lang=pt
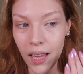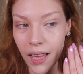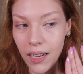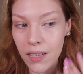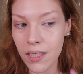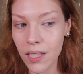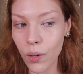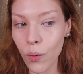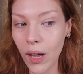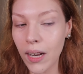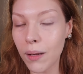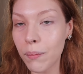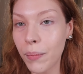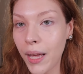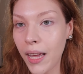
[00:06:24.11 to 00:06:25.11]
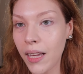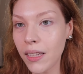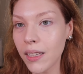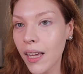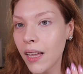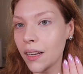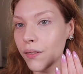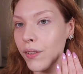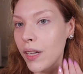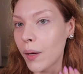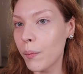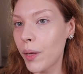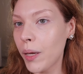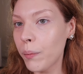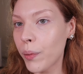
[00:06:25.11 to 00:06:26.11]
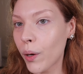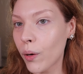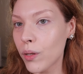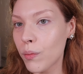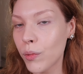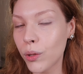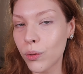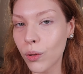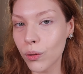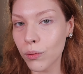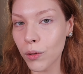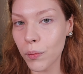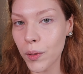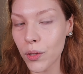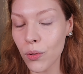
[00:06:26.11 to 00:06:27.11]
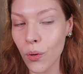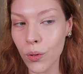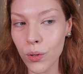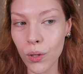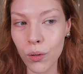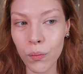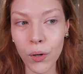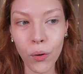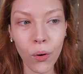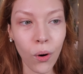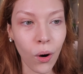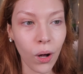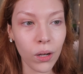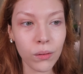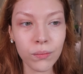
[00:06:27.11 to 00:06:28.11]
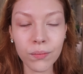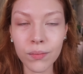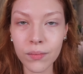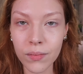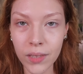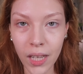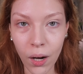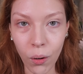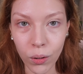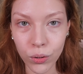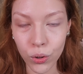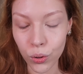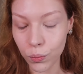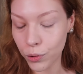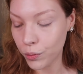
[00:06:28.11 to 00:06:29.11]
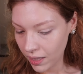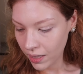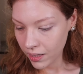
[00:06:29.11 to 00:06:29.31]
Ela se iguala bem, ela fica bem próxima do tom do meu pescoço e do meu colo. Tá ótimo.